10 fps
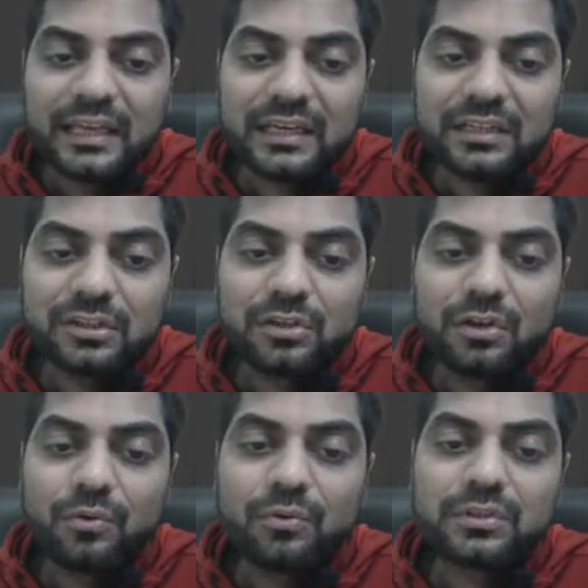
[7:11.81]
इन
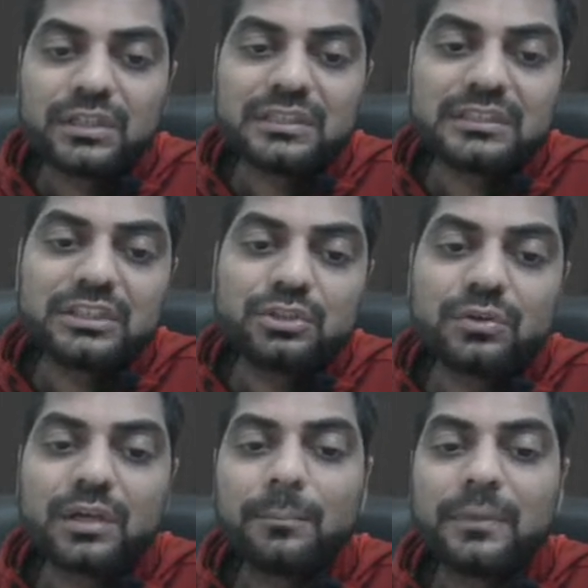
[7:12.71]
लोग इन
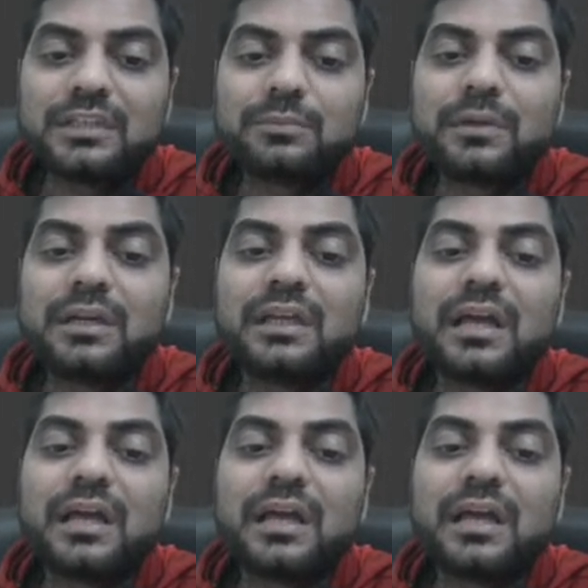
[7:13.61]
चीजों के बेस पर